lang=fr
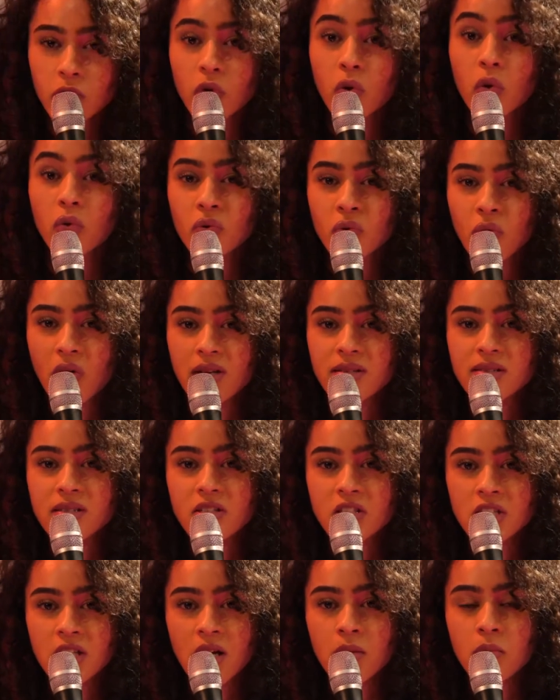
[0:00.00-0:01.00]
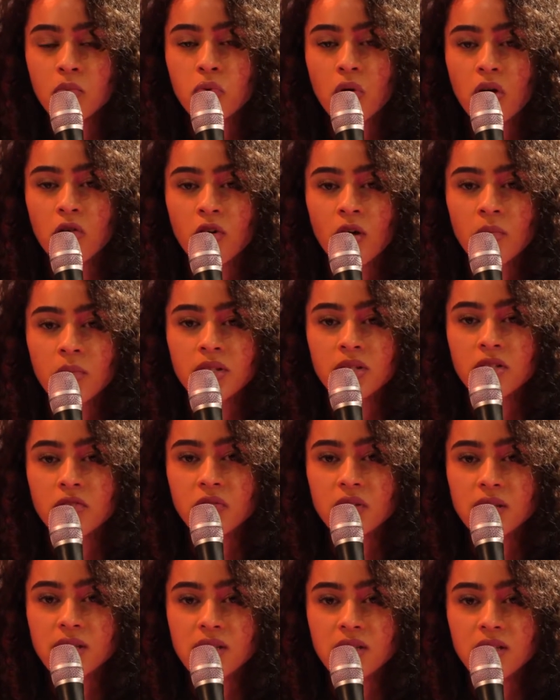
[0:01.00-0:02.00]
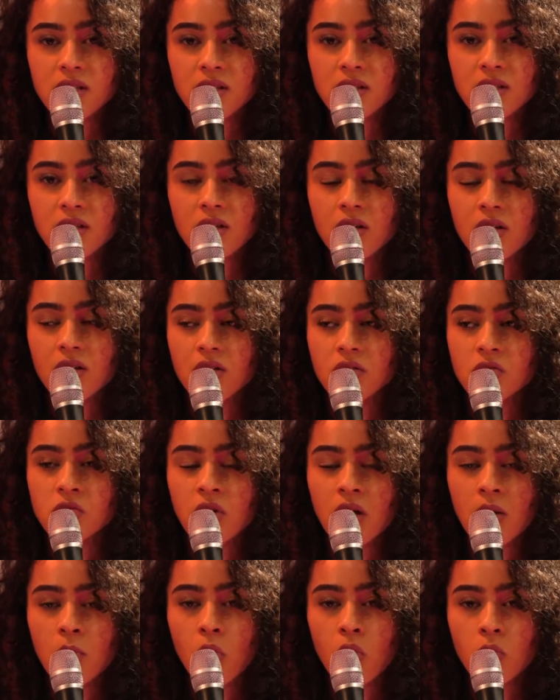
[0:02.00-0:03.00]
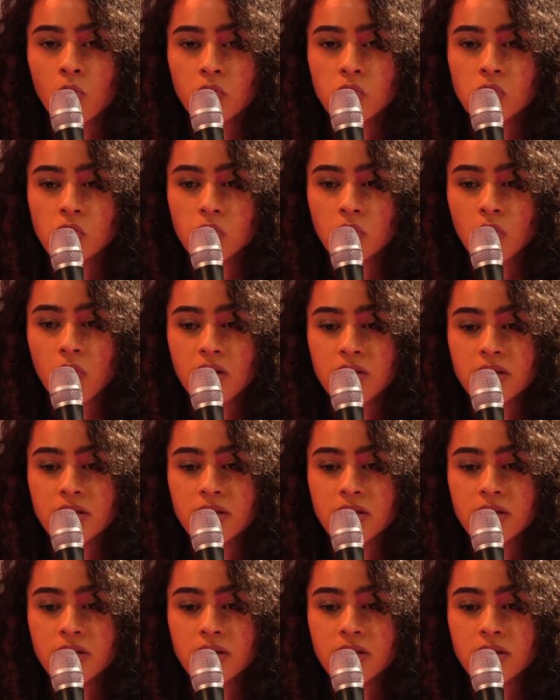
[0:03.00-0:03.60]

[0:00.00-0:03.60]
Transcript: eu recours à ses charmes pour avoir bénéficié de la promotion,